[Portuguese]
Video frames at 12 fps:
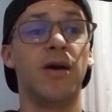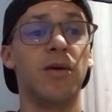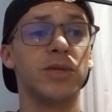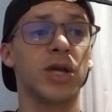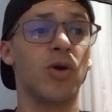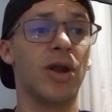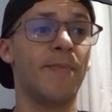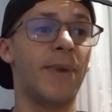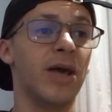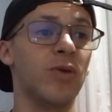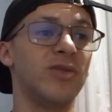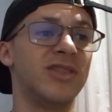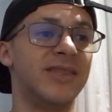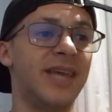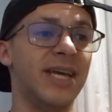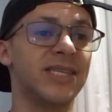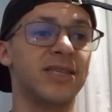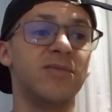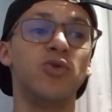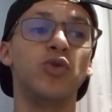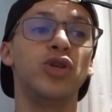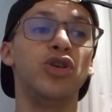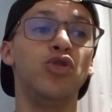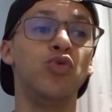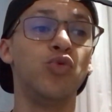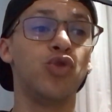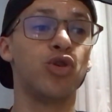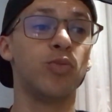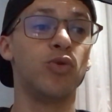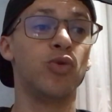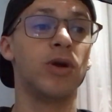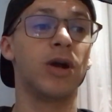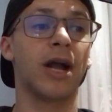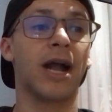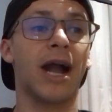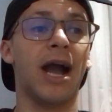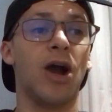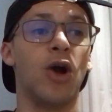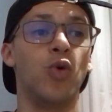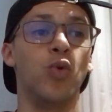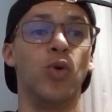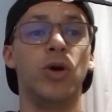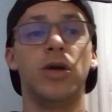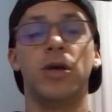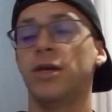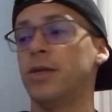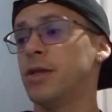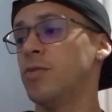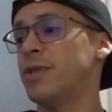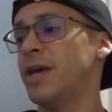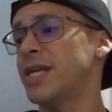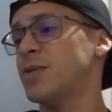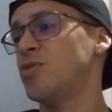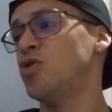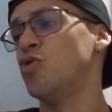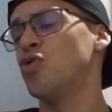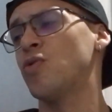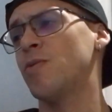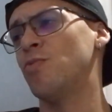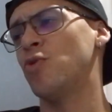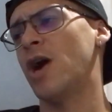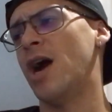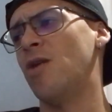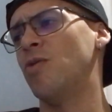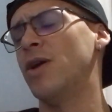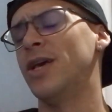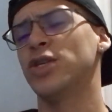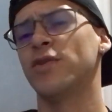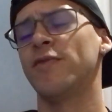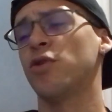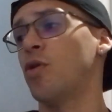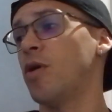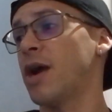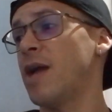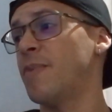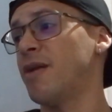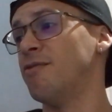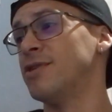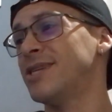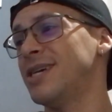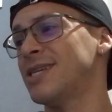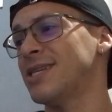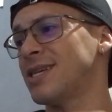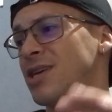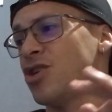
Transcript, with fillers: Vamos agora para o décimo e último carro. Então, décimo e último carro, resolvi colocar aí para vocês a